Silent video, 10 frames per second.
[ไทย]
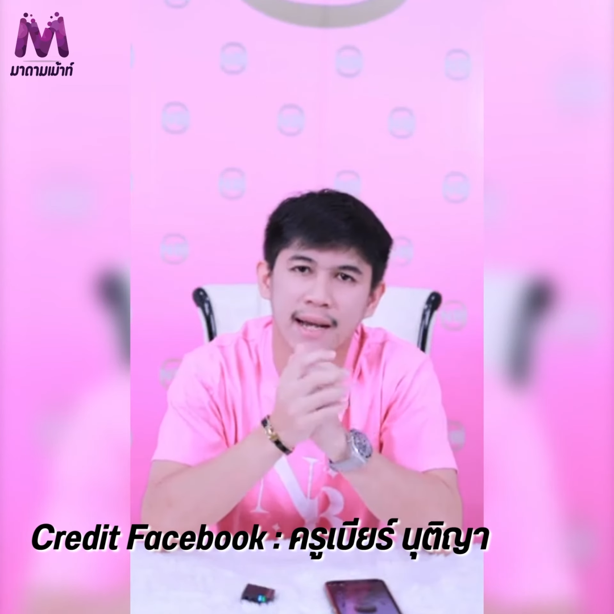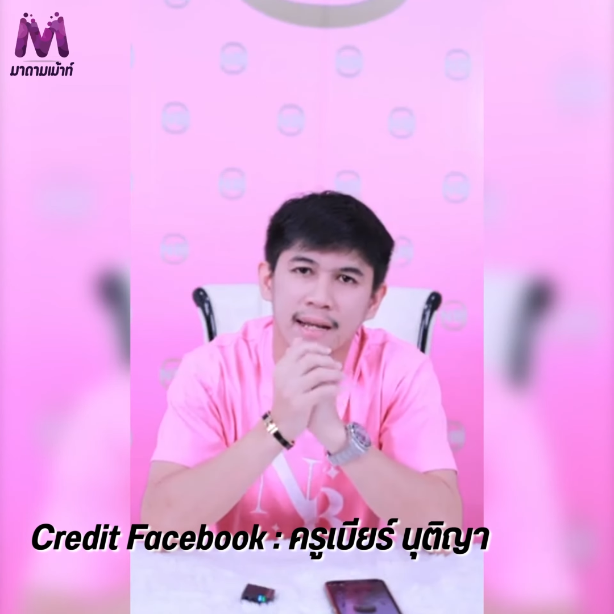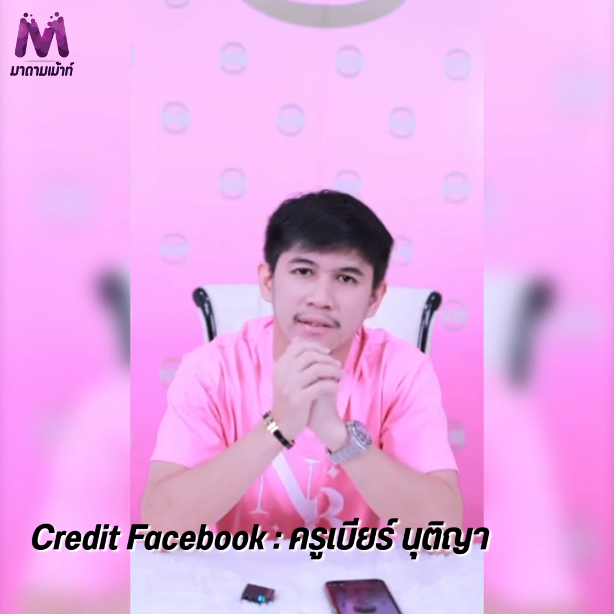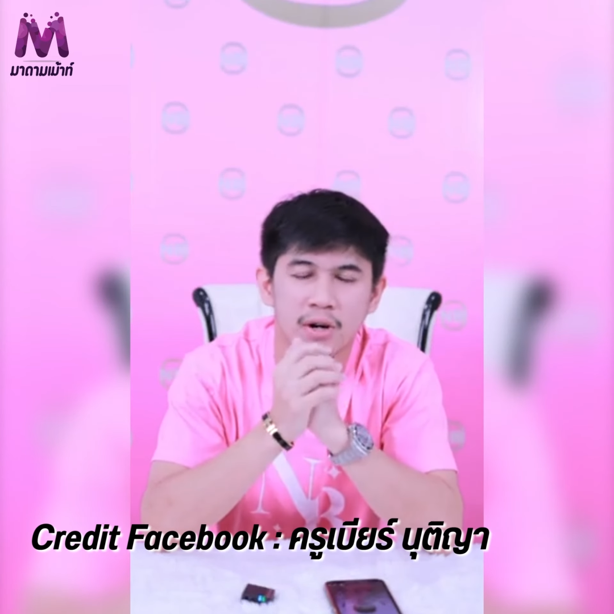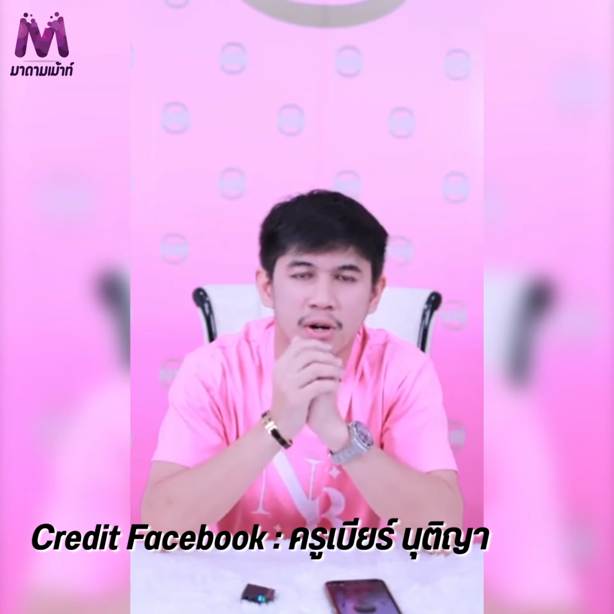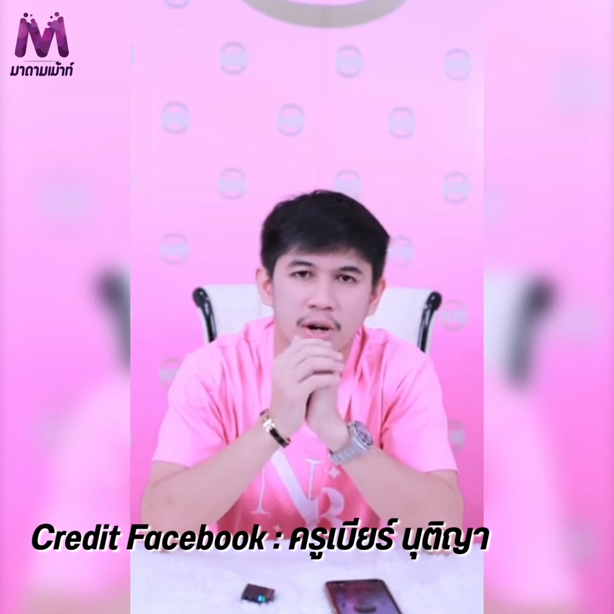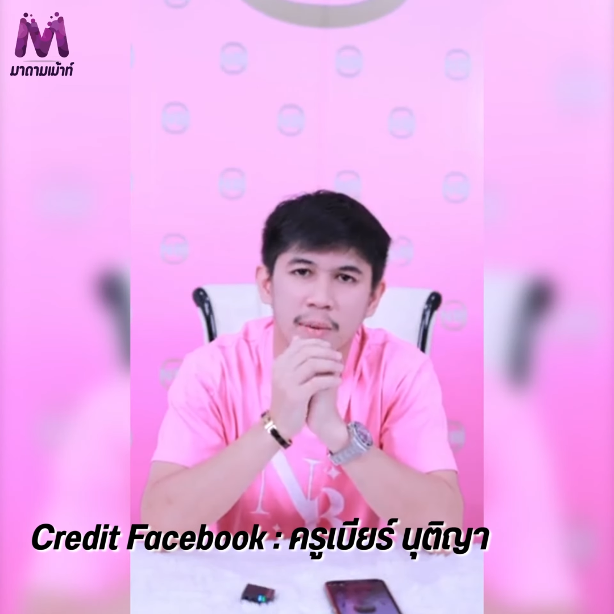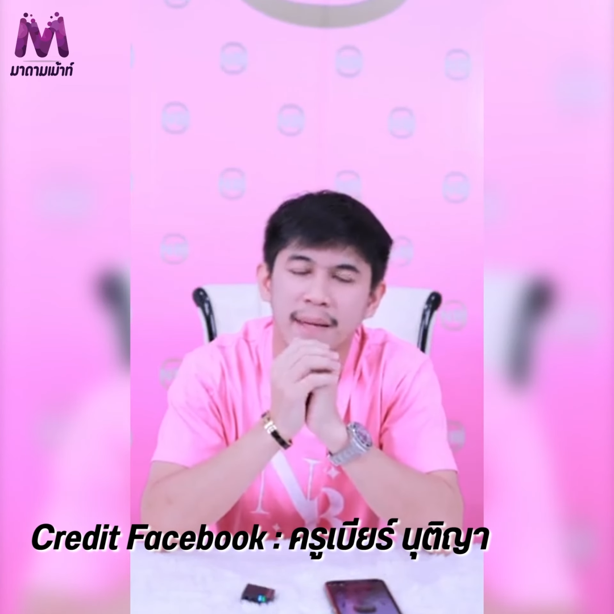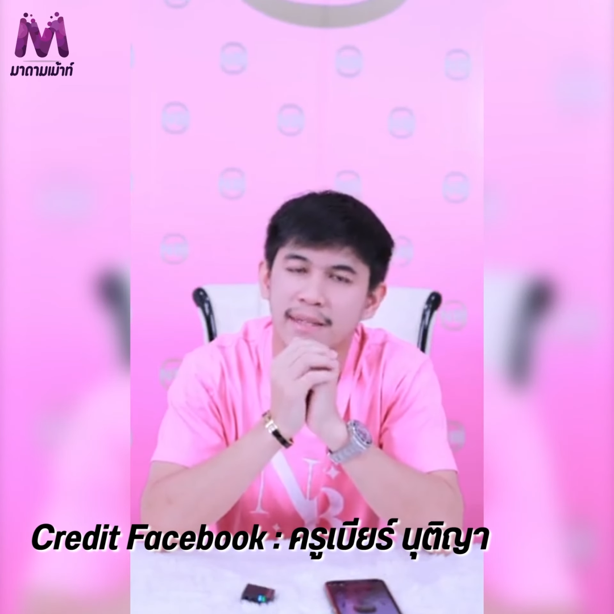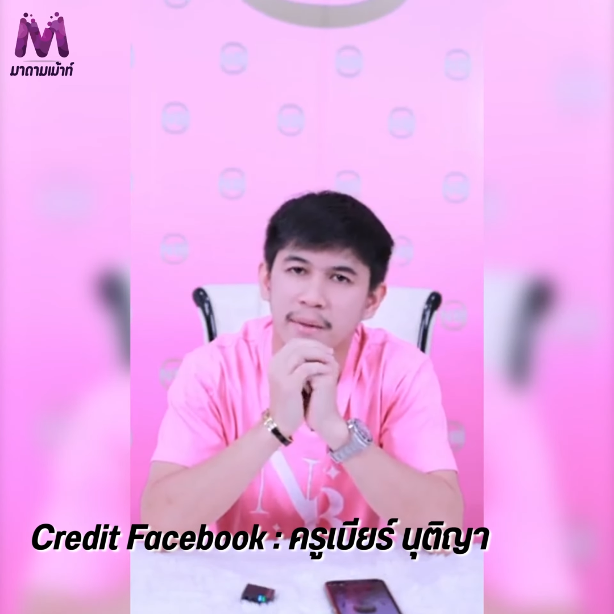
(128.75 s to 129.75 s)
ละ
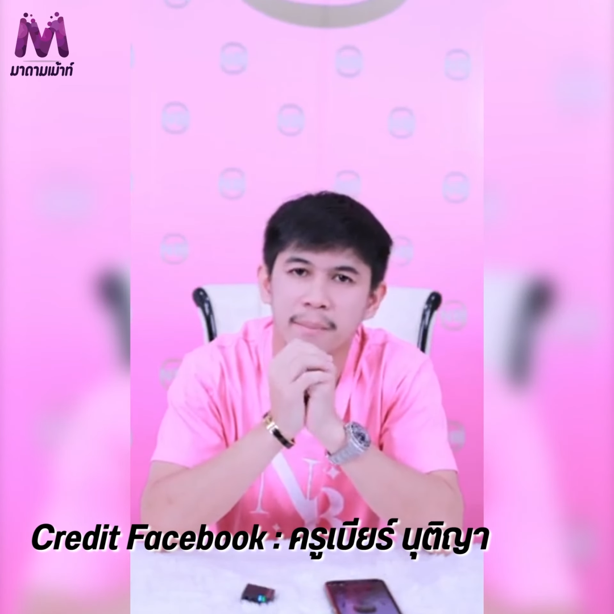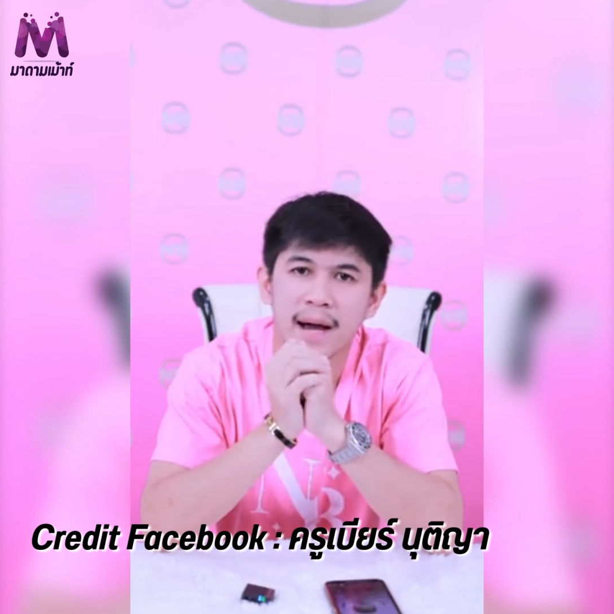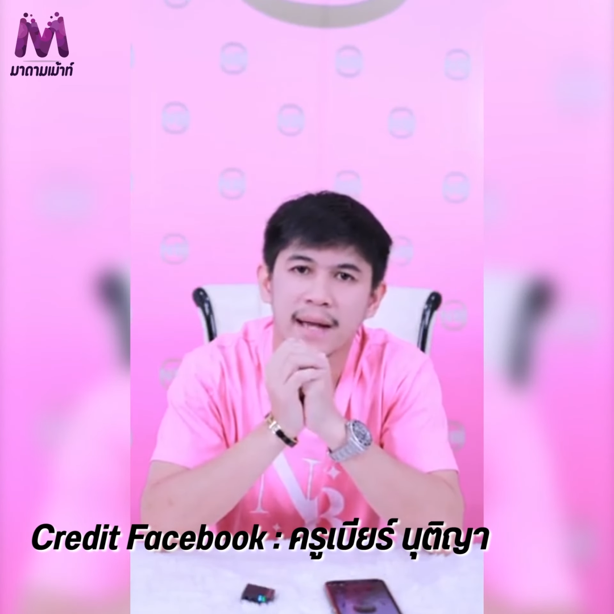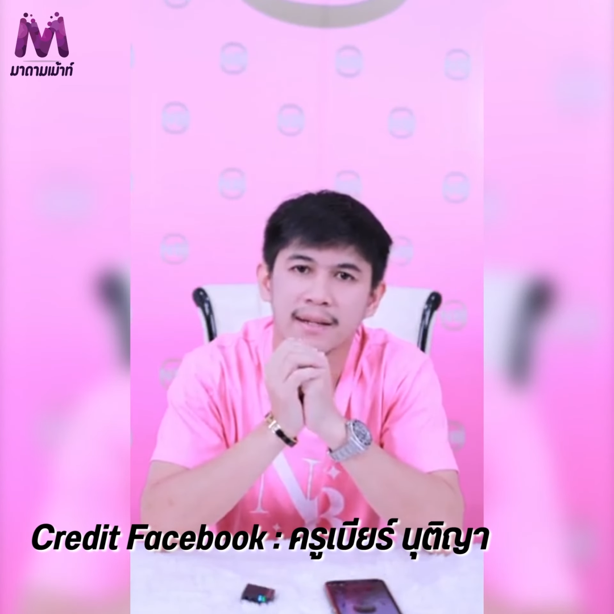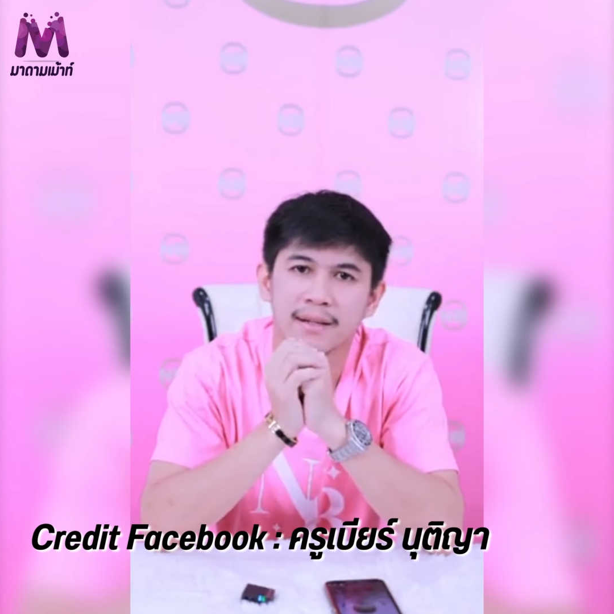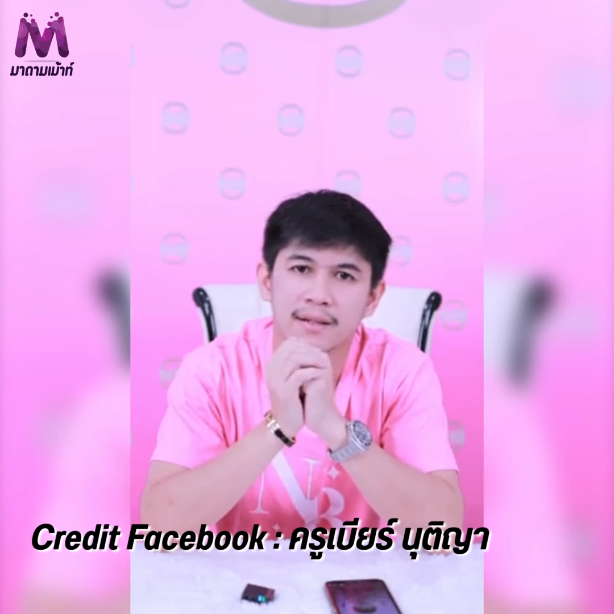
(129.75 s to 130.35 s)
280 บาท